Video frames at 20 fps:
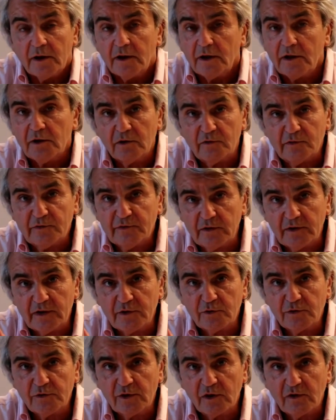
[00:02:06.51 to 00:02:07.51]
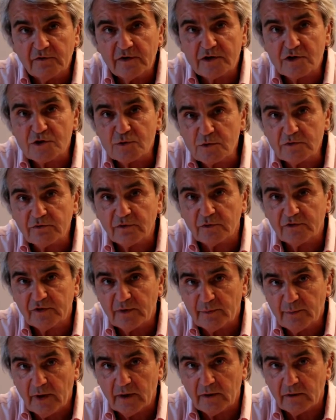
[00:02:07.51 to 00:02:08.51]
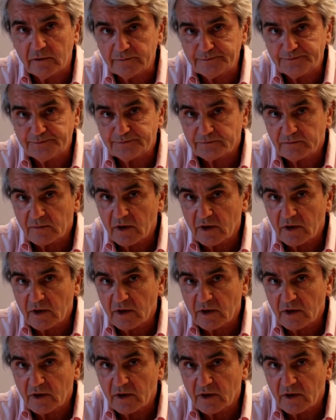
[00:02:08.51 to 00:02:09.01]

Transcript: Et l'enfant, là-dedans, va suivre ses parents.